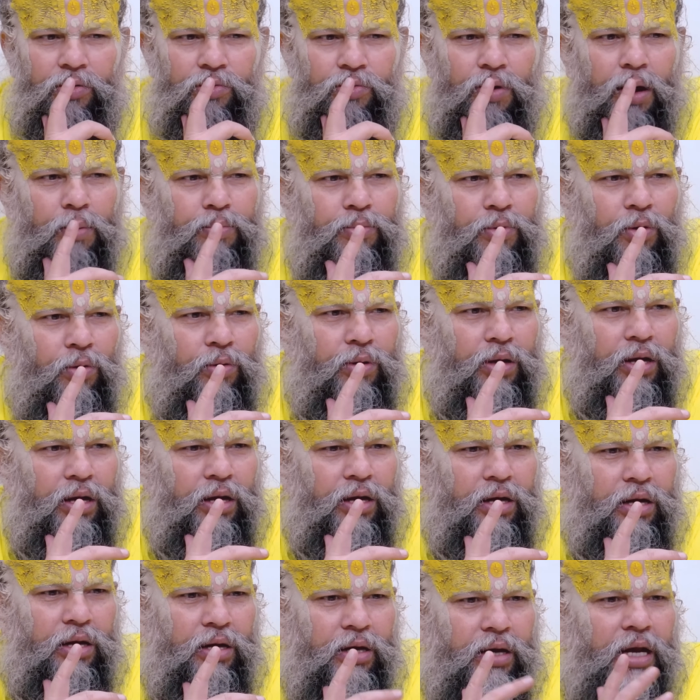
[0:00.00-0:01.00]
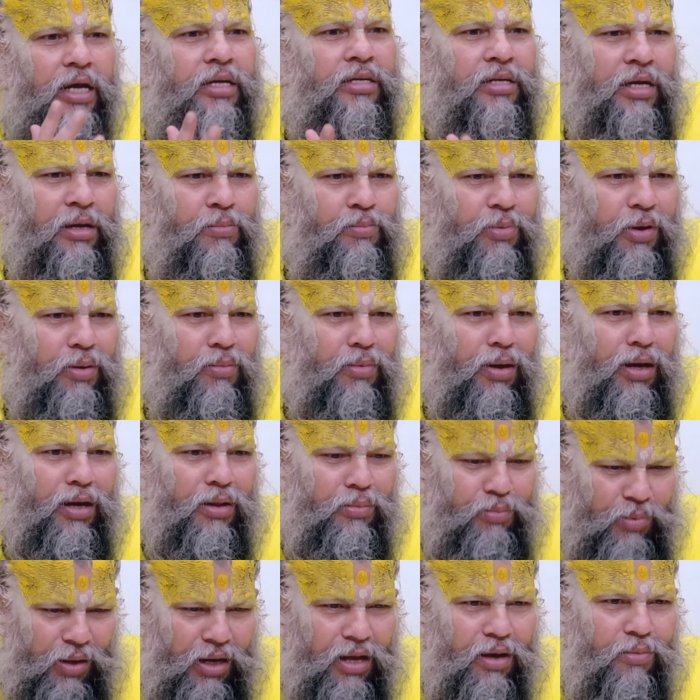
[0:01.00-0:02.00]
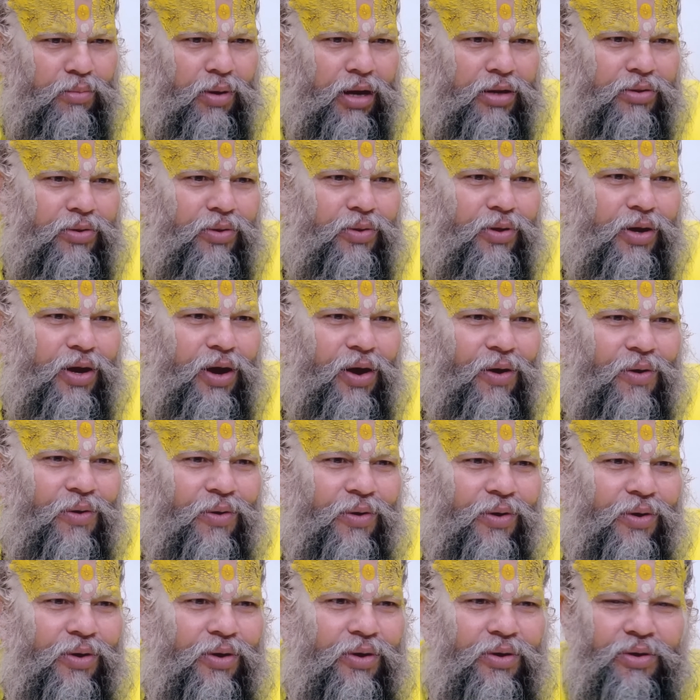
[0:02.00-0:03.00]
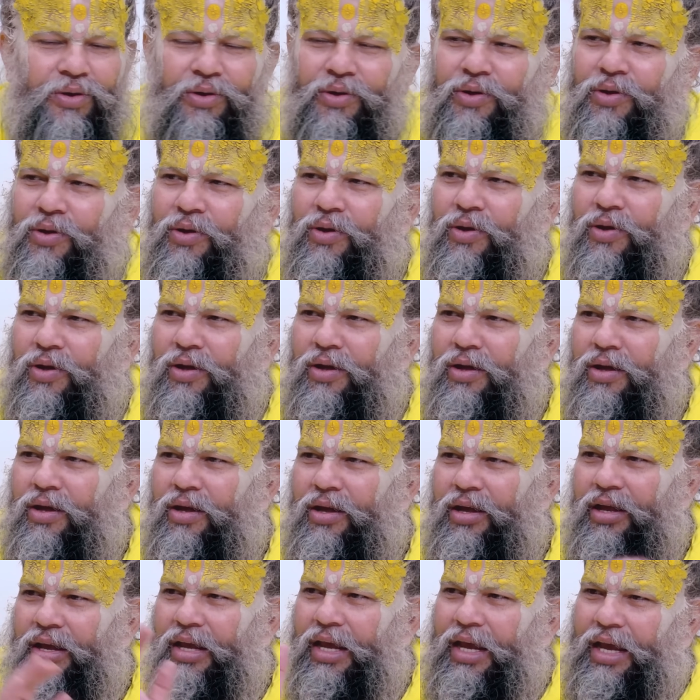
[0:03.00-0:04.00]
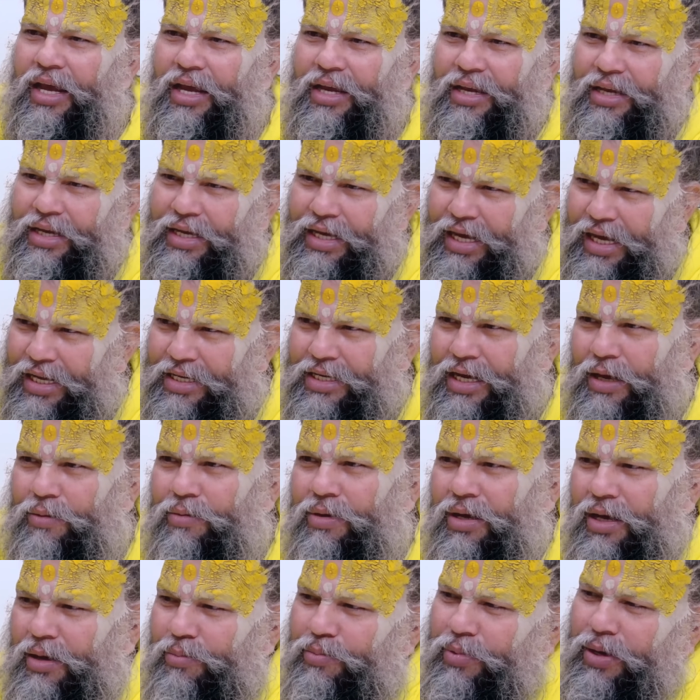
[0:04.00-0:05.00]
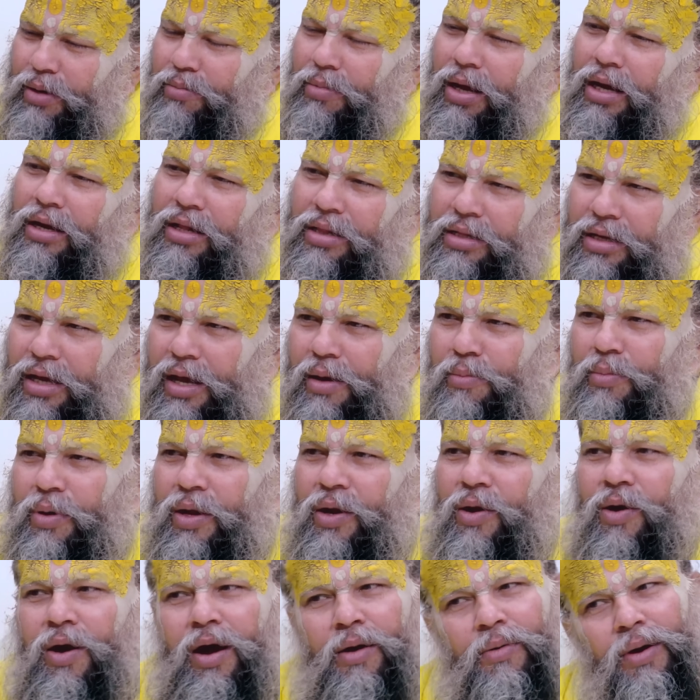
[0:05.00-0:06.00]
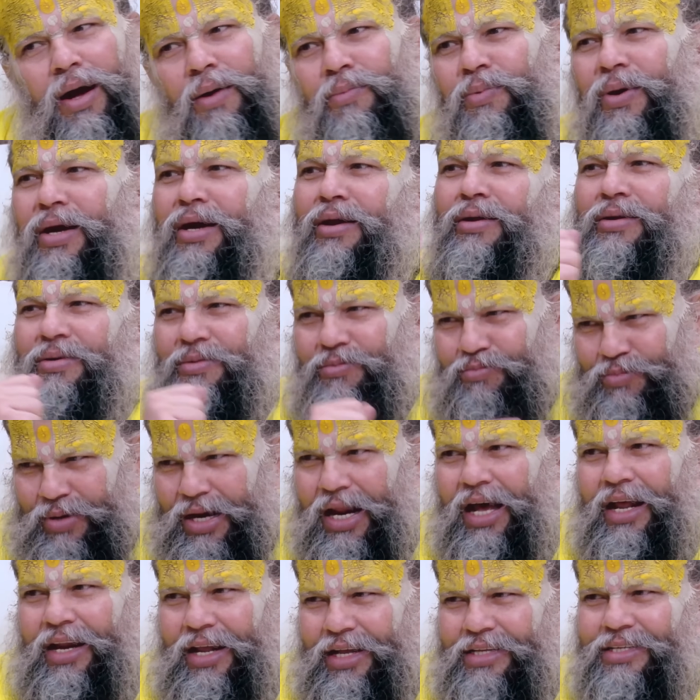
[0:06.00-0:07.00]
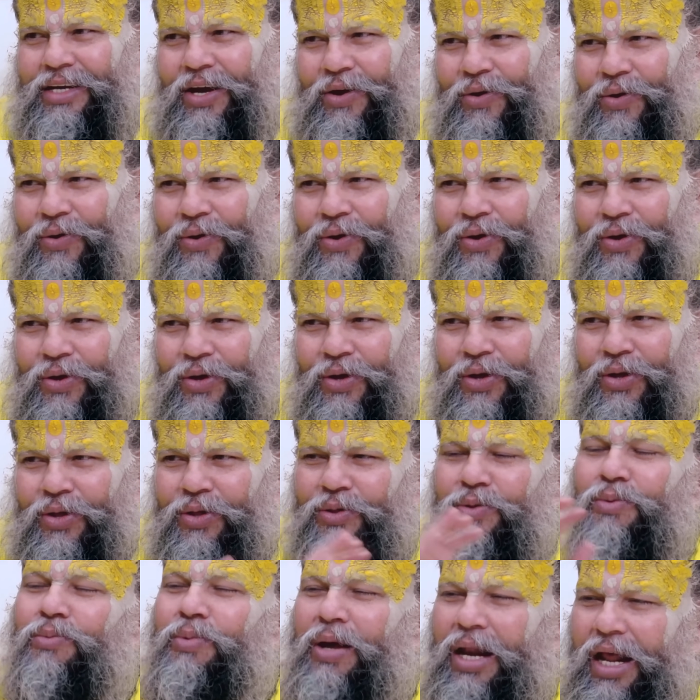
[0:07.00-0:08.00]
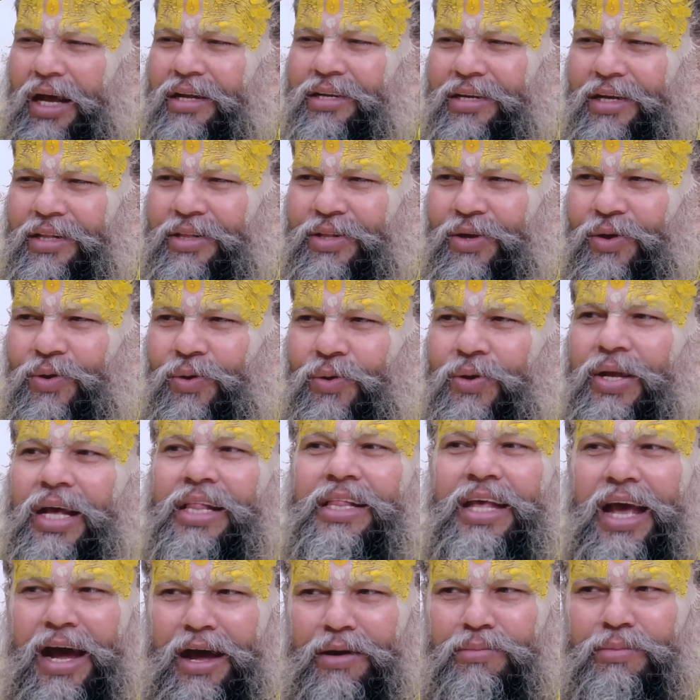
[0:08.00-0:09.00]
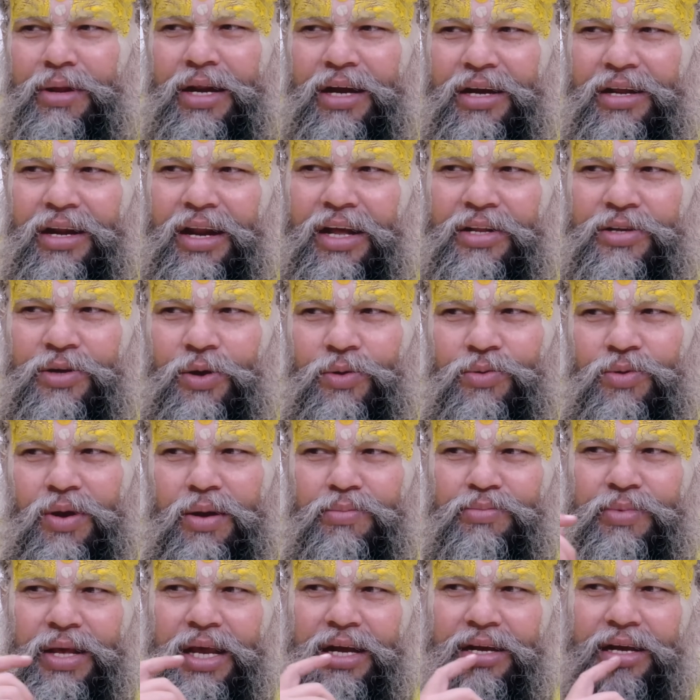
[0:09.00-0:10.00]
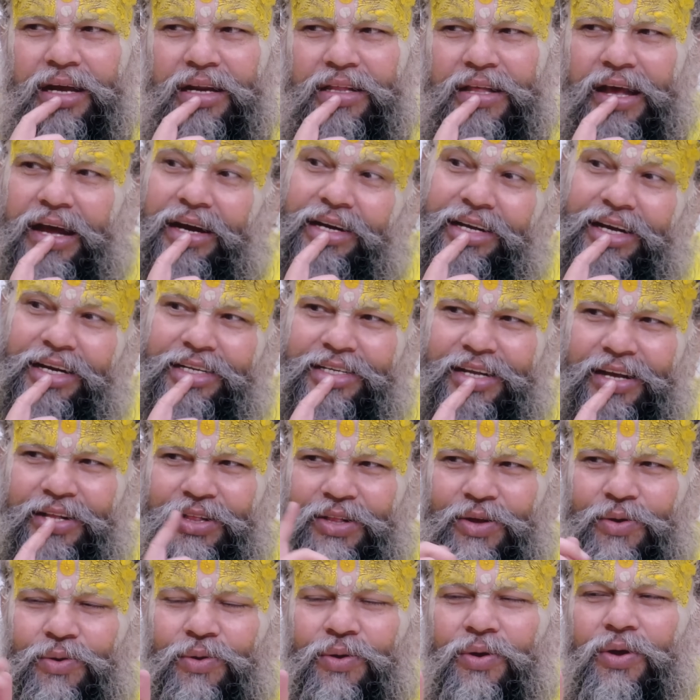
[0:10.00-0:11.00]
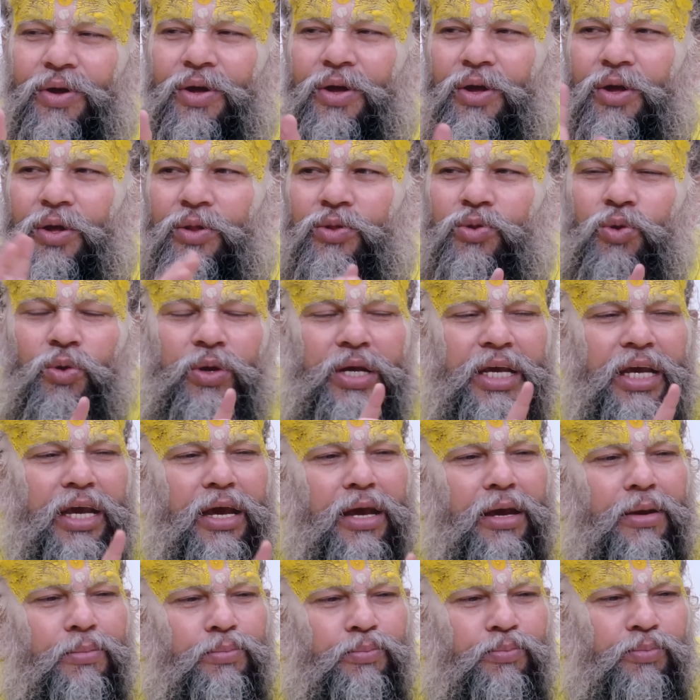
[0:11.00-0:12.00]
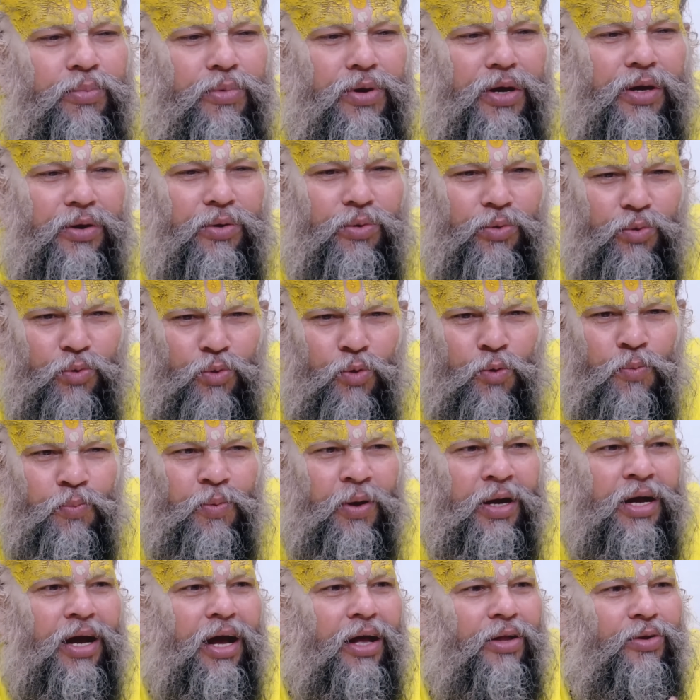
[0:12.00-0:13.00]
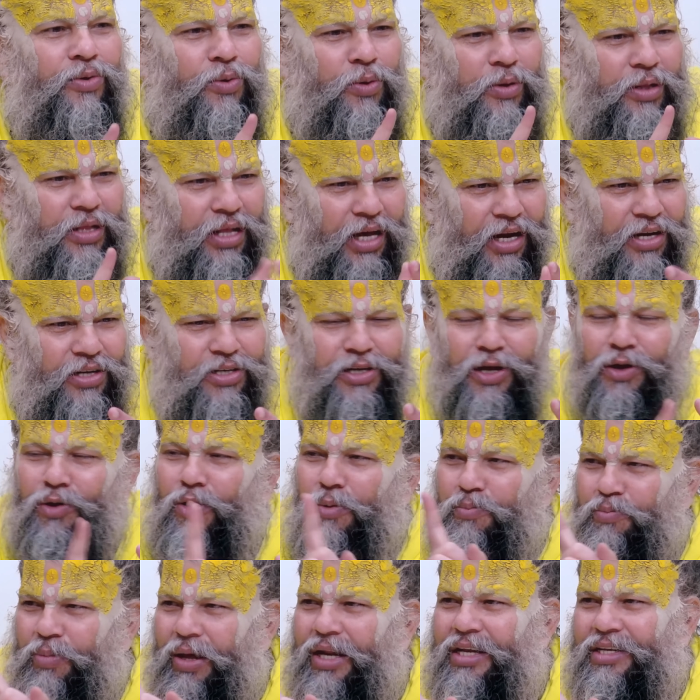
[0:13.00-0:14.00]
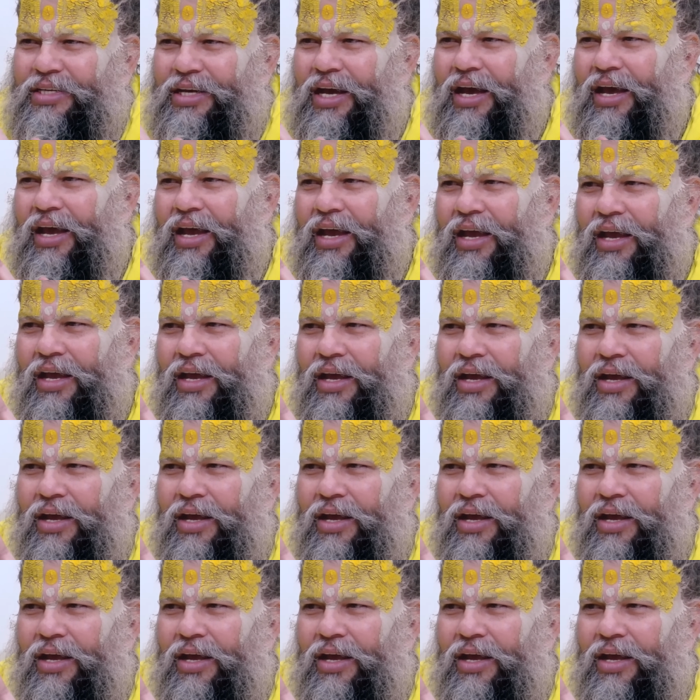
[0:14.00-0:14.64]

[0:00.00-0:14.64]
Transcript: तो आप कहोगे कैसे प्रेमानंद पहले एक बार तो दिखाओ ये ये छवि है प्रेमानंद की अब बनाओ अब आप अगर बनाना चाहो तो बना सकते हो या ध्यान में रखना चाहो तो आप देख कर ध्यान कर सकते हो तो ये रूप का जो दर्शन और परिचय है